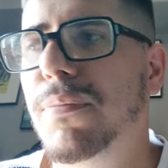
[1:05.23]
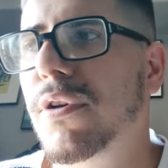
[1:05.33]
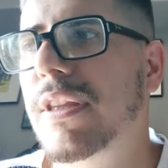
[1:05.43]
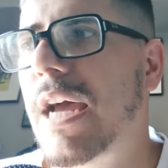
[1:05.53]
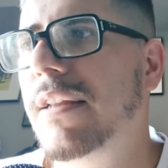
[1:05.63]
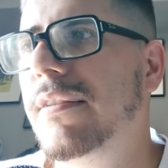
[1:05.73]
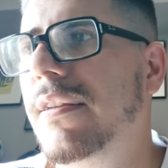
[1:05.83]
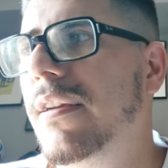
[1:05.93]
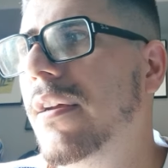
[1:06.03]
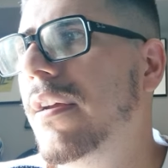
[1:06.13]

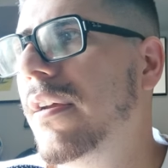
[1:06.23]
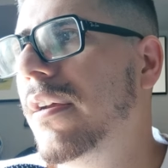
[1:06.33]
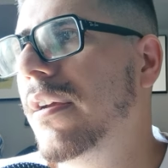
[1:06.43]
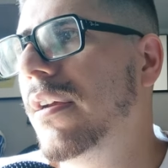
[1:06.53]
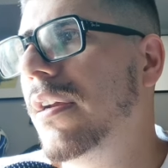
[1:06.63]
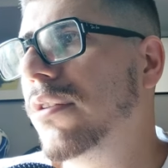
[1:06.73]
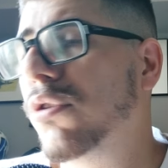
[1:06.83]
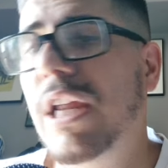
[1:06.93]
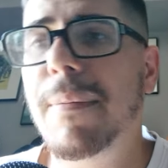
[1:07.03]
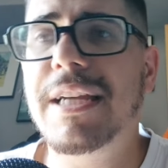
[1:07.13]
importanti,
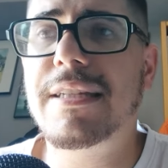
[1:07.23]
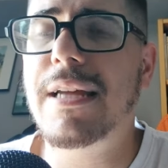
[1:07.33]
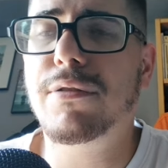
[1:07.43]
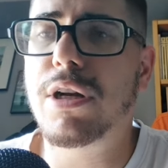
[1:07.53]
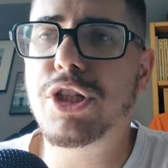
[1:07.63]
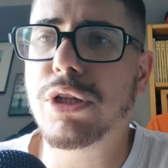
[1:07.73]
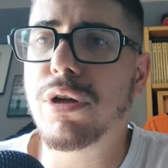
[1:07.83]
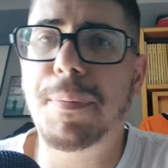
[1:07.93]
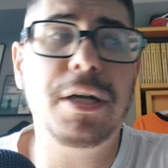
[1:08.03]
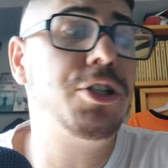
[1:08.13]
non è mai stato al
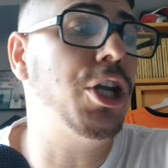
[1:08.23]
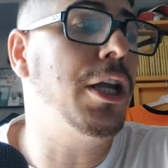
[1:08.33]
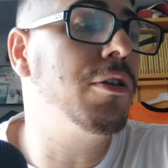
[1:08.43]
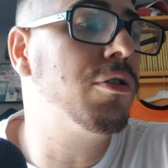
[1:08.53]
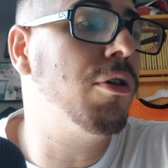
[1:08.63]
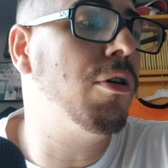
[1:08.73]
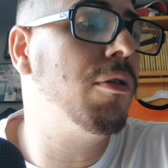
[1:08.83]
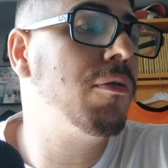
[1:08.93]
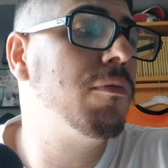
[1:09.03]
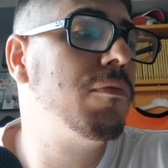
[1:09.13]
100%,
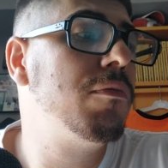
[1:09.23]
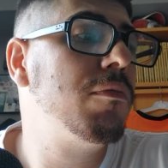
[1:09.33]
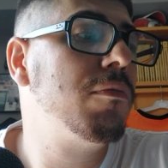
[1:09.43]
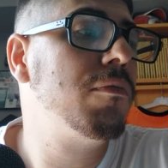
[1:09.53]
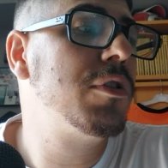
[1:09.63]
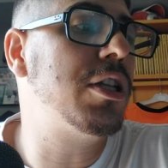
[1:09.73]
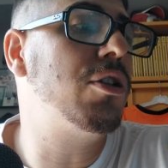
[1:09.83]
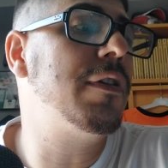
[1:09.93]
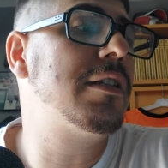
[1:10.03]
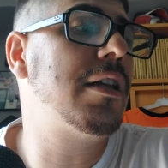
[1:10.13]
se
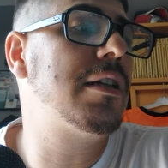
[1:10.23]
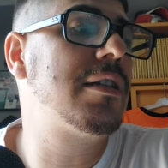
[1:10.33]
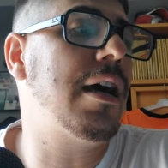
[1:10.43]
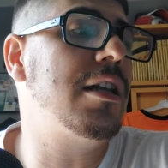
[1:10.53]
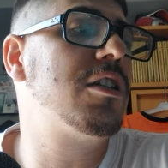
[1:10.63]
dovesse restare